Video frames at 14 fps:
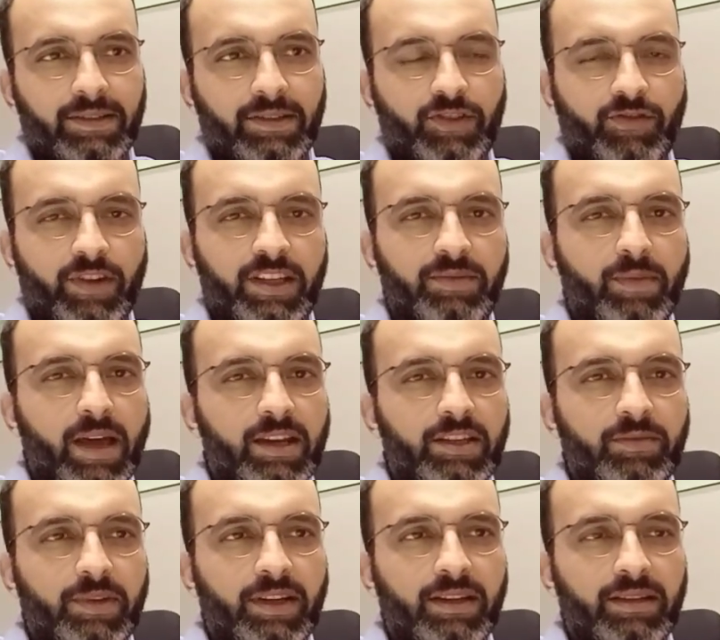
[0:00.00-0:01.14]
स्ट्रेस
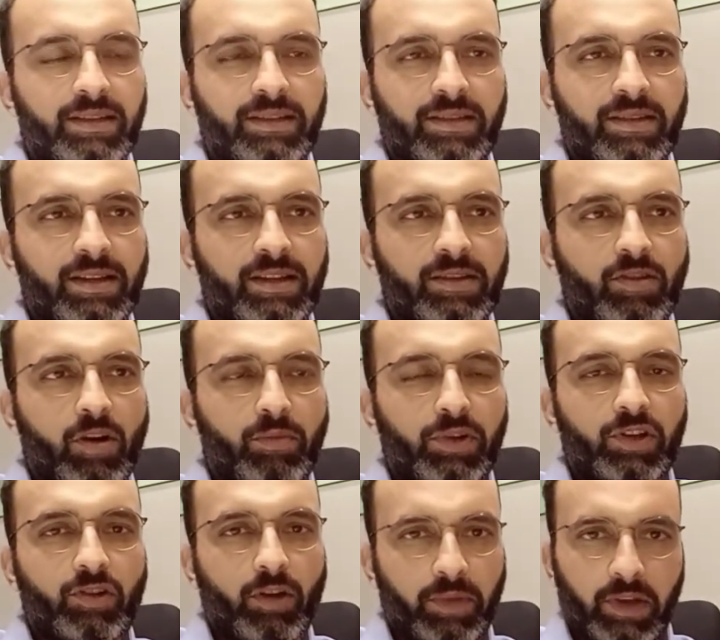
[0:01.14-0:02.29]
मैनेजमेंट एक इतना
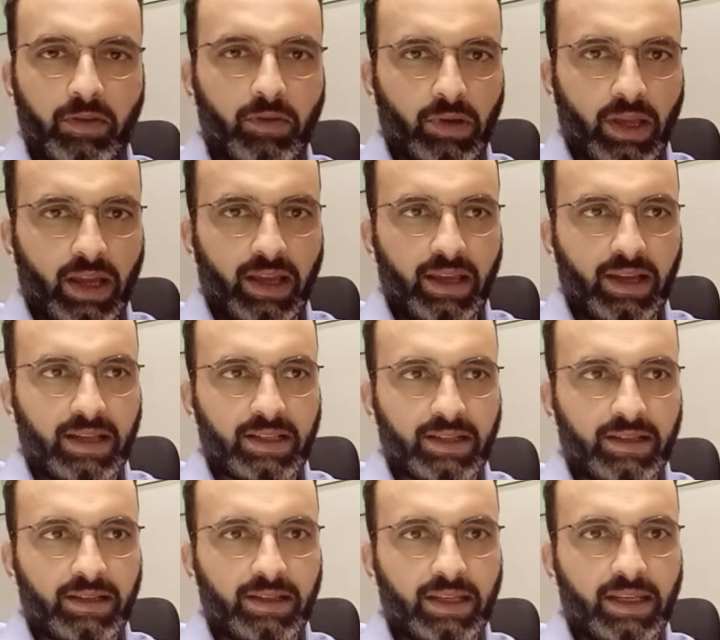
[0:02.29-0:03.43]
कॉमन टॉपिक हो गया है
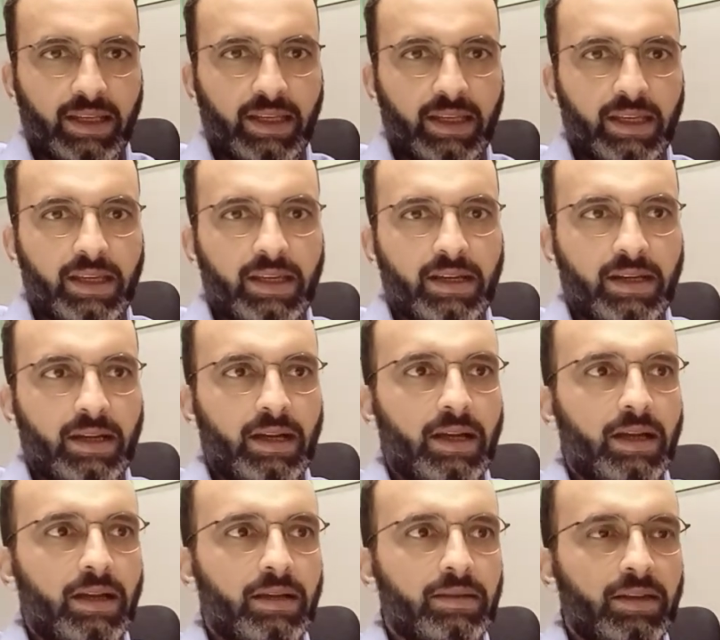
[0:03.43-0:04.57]
आजकल कि
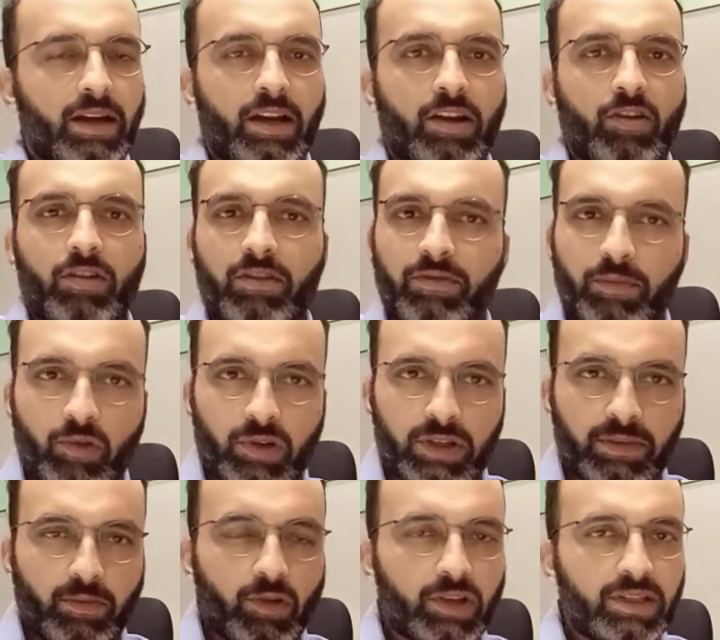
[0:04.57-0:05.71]
देर आर लॉट ऑफ
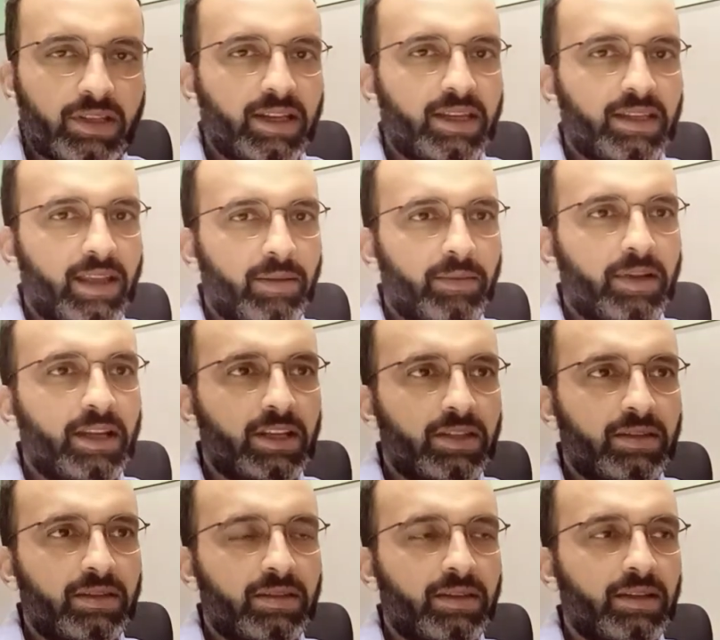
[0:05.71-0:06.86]
बुक्स बहुत सारी किताबें लिख
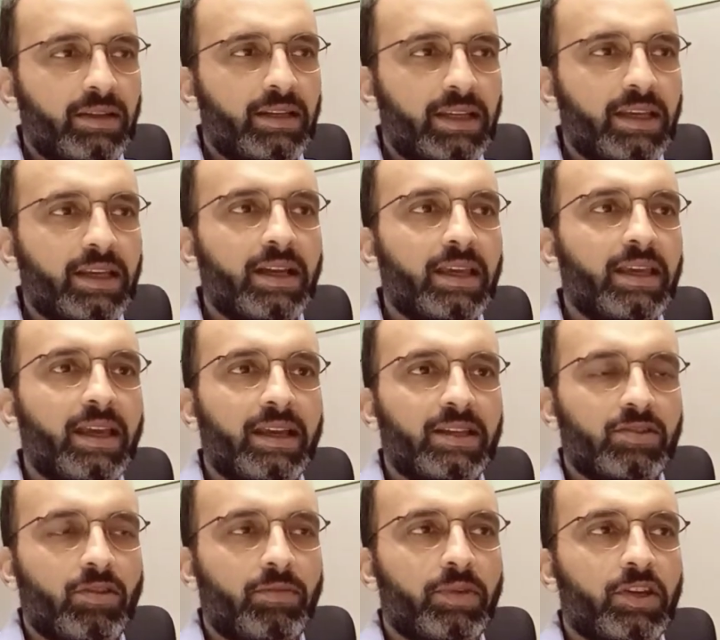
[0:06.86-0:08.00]
लिखी गई है
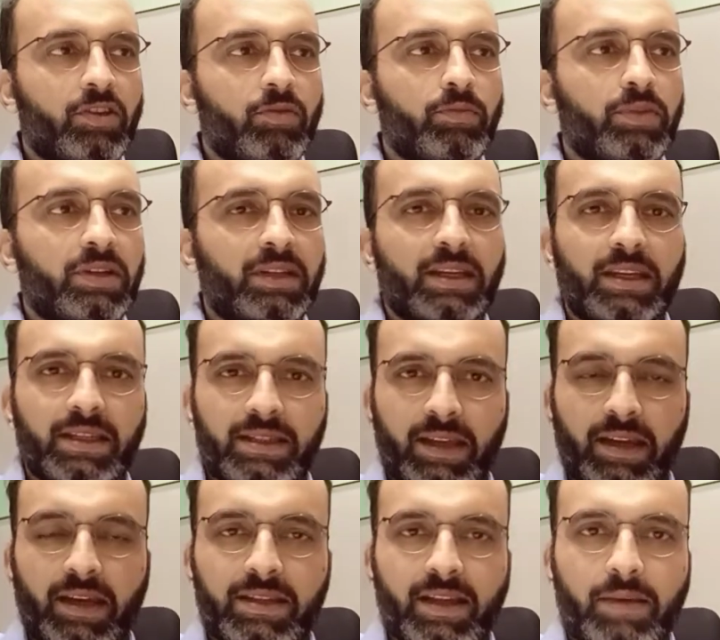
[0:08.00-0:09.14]
इस टॉपिक के ऊपर कि किस
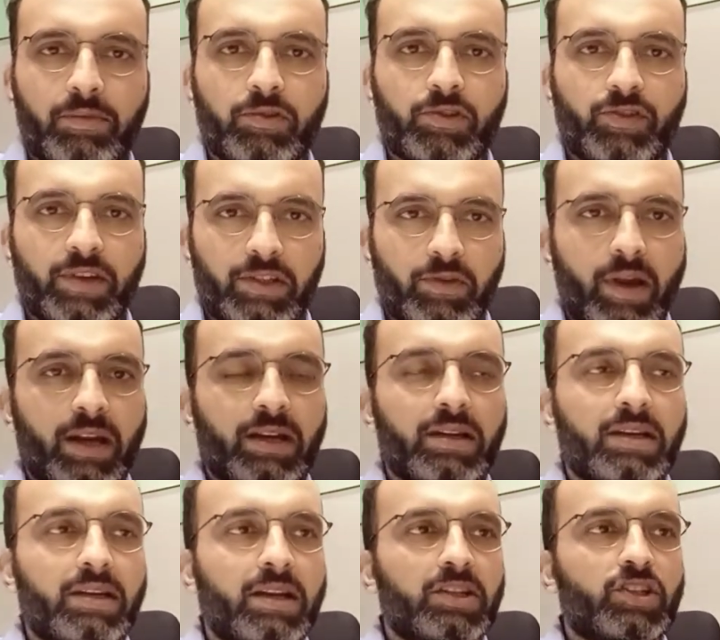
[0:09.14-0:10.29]
तरीके से आपको स्ट्रेस को हैंडल
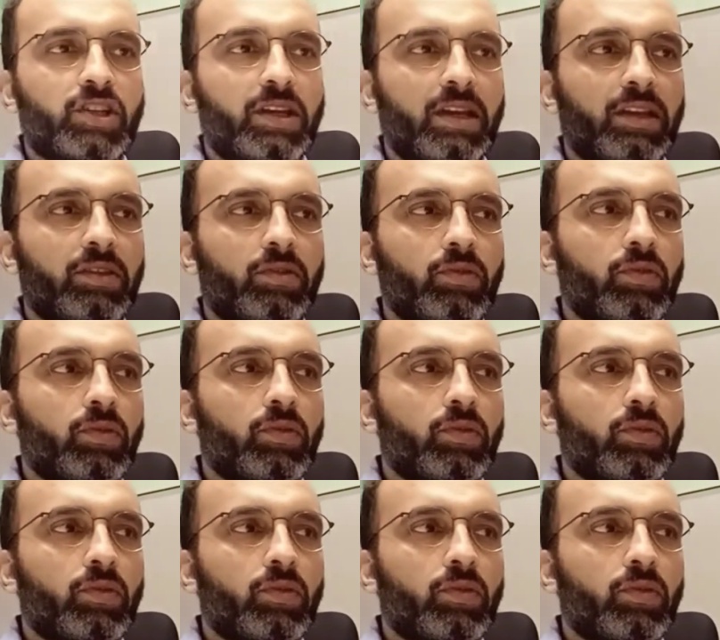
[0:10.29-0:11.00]
करना चाहिए तो